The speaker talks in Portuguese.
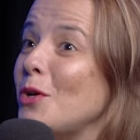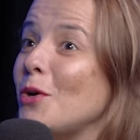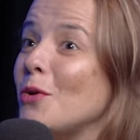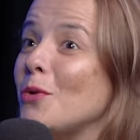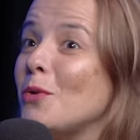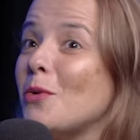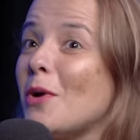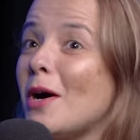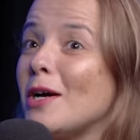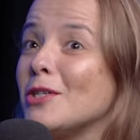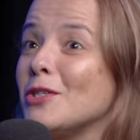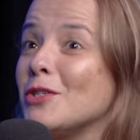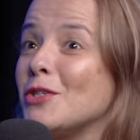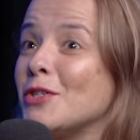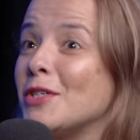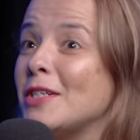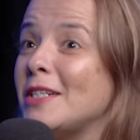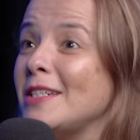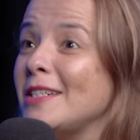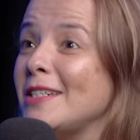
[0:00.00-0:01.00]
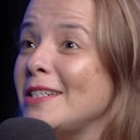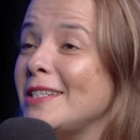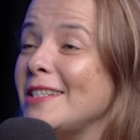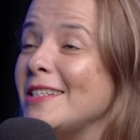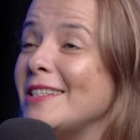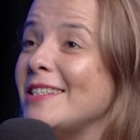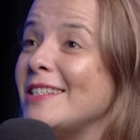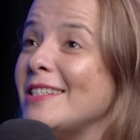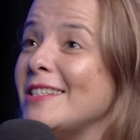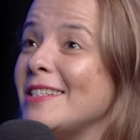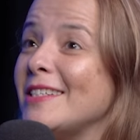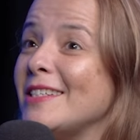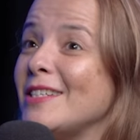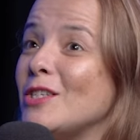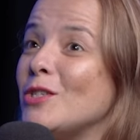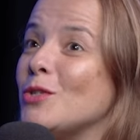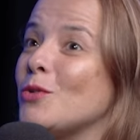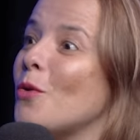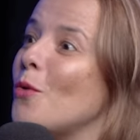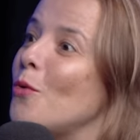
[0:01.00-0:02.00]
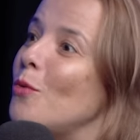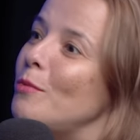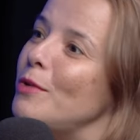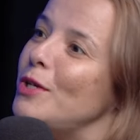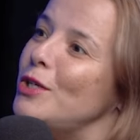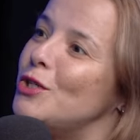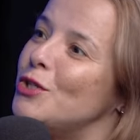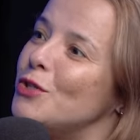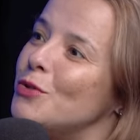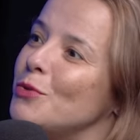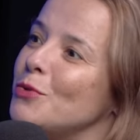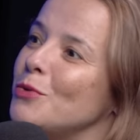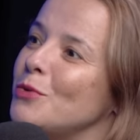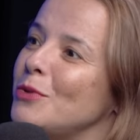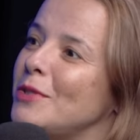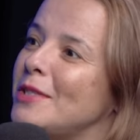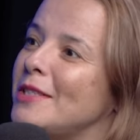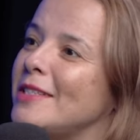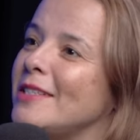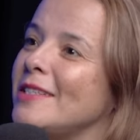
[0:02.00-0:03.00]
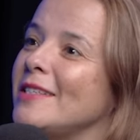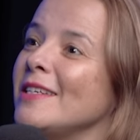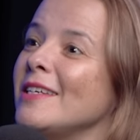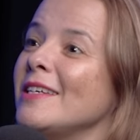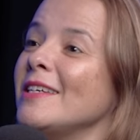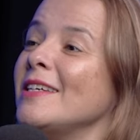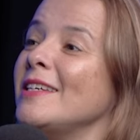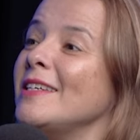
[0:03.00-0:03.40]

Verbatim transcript: eu acho que uh, sou um misto de